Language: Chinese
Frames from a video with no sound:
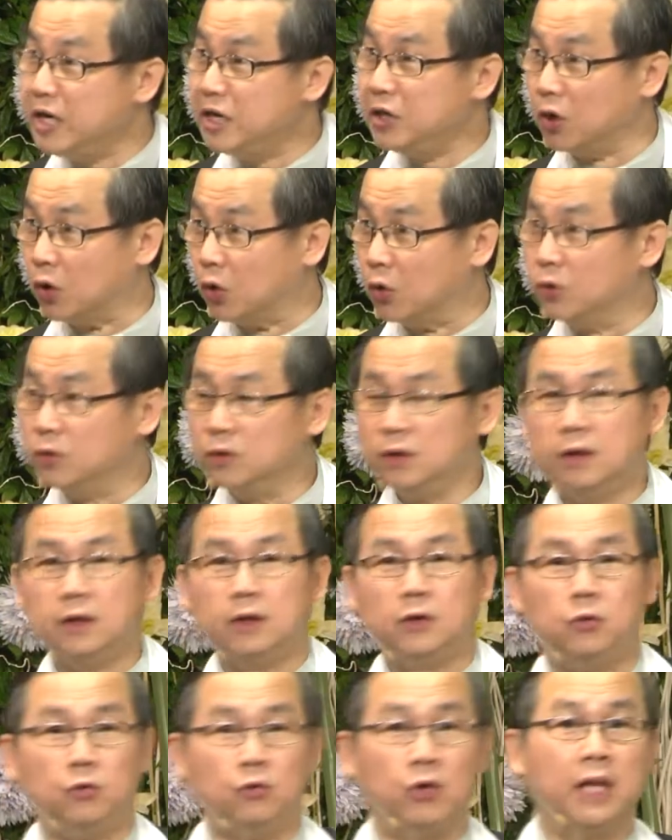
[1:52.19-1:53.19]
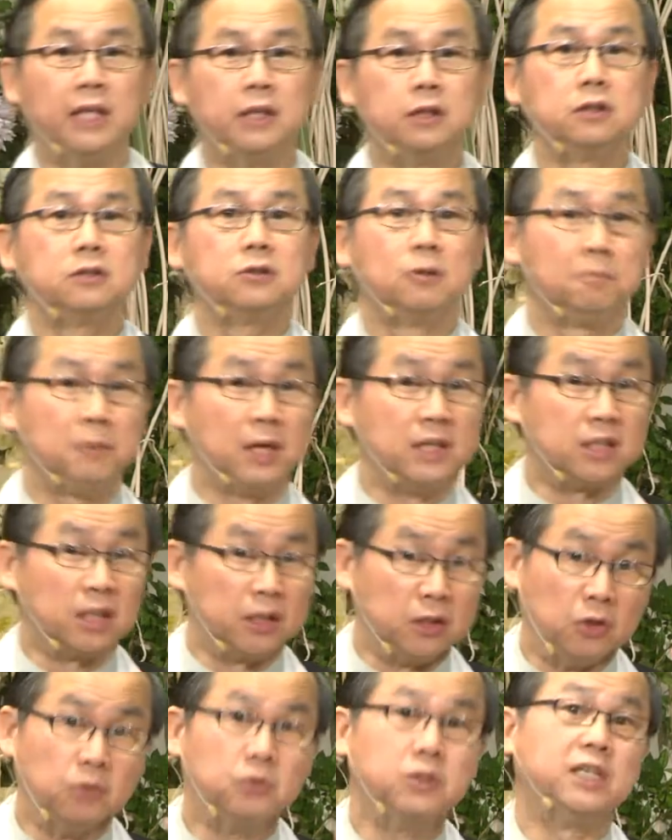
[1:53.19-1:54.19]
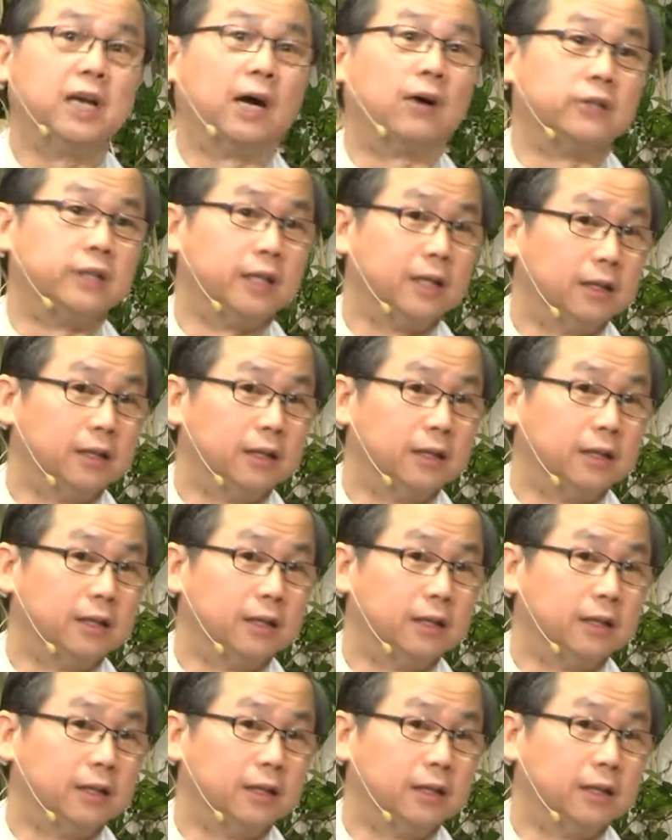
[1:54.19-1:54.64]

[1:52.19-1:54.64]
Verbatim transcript: 柔，圆就变成有角的。